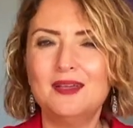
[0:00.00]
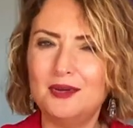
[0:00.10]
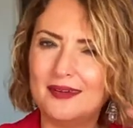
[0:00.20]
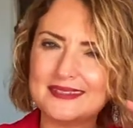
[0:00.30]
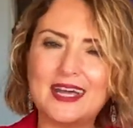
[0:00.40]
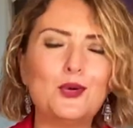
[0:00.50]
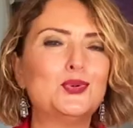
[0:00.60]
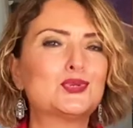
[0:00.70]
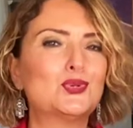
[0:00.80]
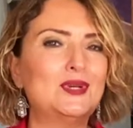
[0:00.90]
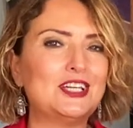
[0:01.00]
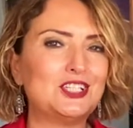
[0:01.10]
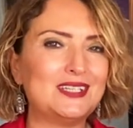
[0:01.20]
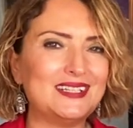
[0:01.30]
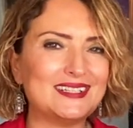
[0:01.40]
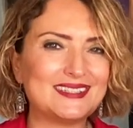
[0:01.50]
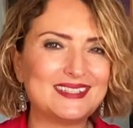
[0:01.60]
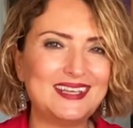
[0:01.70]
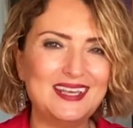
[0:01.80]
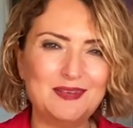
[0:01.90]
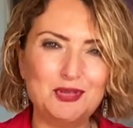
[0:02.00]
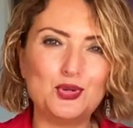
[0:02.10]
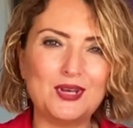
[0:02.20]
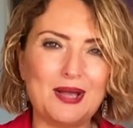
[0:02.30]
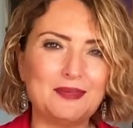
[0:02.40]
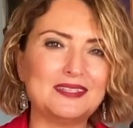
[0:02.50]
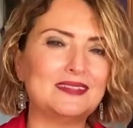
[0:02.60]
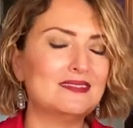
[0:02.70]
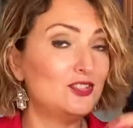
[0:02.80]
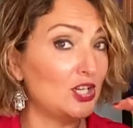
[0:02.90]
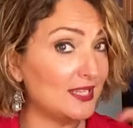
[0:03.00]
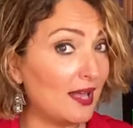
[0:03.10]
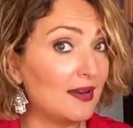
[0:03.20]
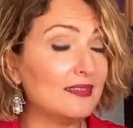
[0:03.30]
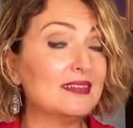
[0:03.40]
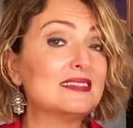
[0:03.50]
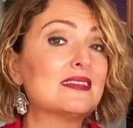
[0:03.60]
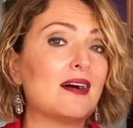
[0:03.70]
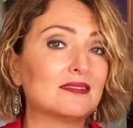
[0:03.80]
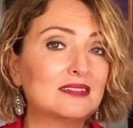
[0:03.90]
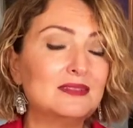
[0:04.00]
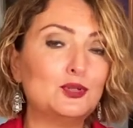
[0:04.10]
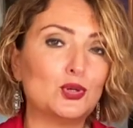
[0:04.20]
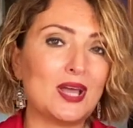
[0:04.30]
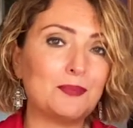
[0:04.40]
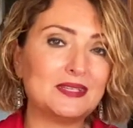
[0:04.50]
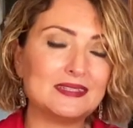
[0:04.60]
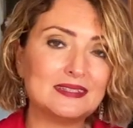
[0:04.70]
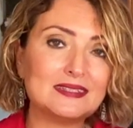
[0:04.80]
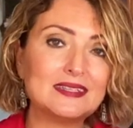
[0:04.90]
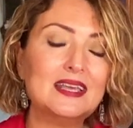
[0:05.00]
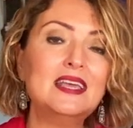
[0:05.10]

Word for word: Biraz daha özgürleştiğiniz, bir dönemdesiniz. Cesaretinizin arttığı bir dönemdesiniz.